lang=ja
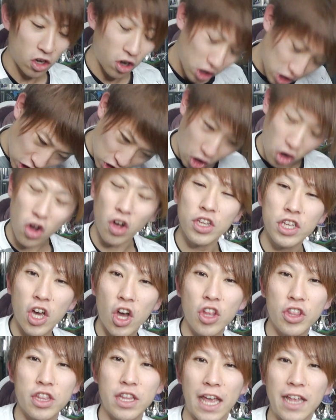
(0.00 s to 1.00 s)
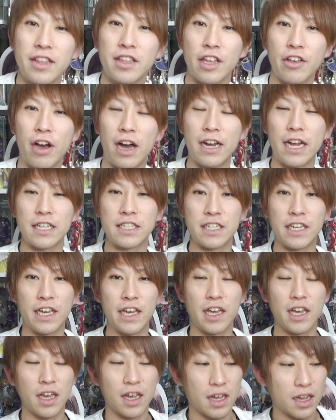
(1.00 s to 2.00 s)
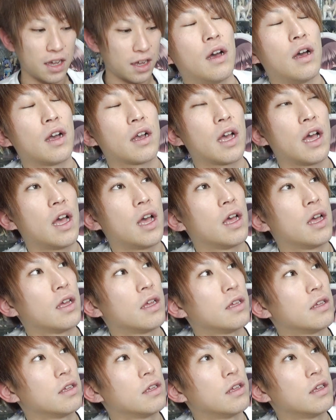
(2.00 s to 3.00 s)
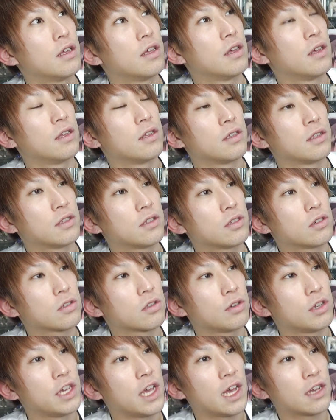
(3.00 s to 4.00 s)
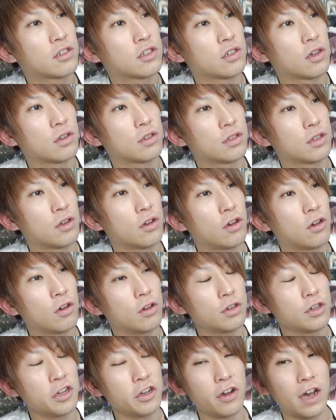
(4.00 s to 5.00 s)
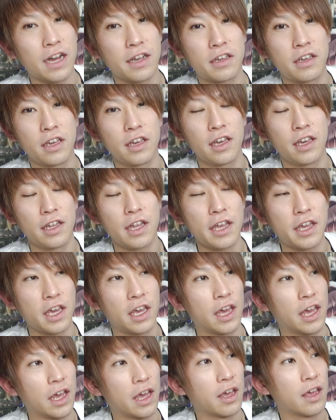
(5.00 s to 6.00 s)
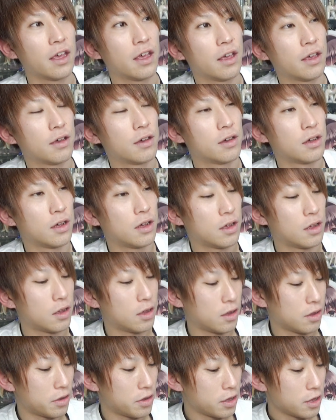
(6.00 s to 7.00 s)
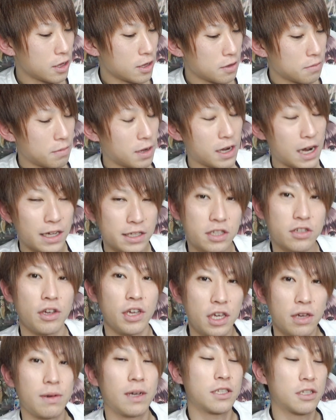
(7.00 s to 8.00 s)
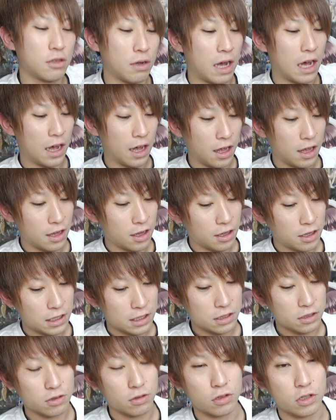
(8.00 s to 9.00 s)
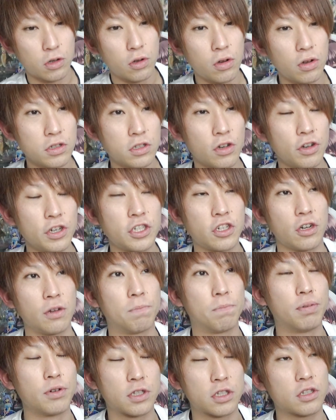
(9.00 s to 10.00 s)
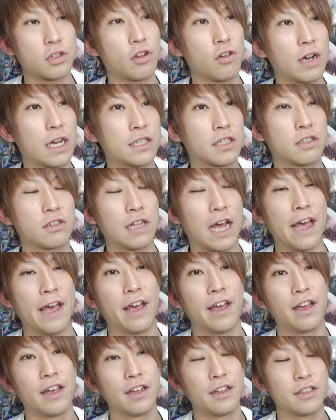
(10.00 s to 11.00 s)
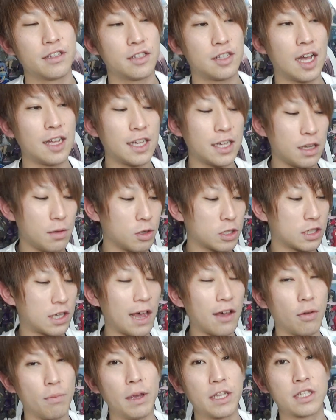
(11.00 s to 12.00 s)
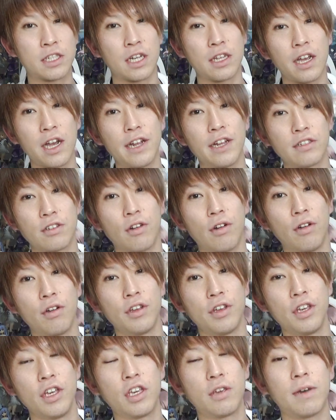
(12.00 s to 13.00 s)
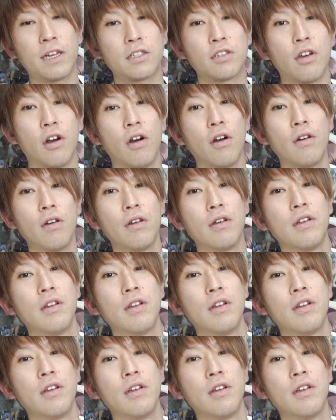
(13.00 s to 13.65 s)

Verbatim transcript: 少女どこにおんねんっていう話あかんちょっとリアクションの本領発揮できひん。うん。まあ、ラストいきますわ。ちょっと想像以上に物量が少ない。ただでも最後めっちゃでかいですよ。いきますよ。